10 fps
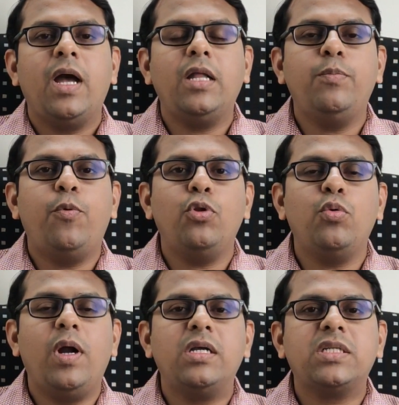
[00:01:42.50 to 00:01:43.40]
அது
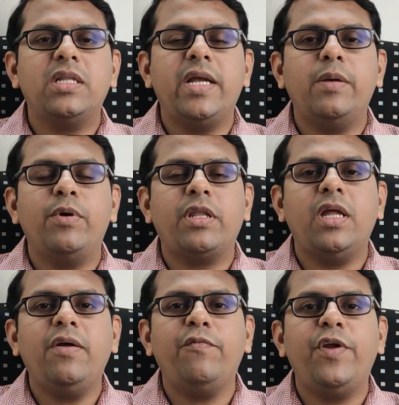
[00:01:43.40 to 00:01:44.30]
பொதுவான சந்தேகம்
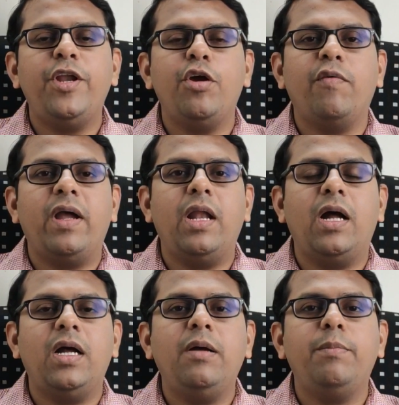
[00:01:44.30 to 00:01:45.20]
இருந்தா வீடியோ
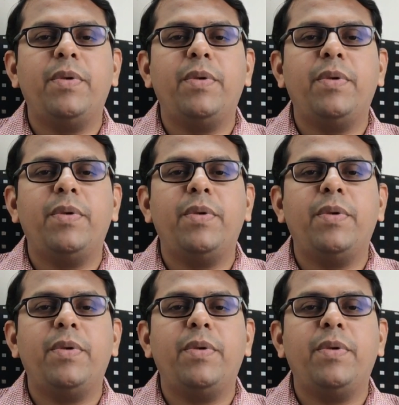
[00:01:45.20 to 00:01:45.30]
வாயிலாக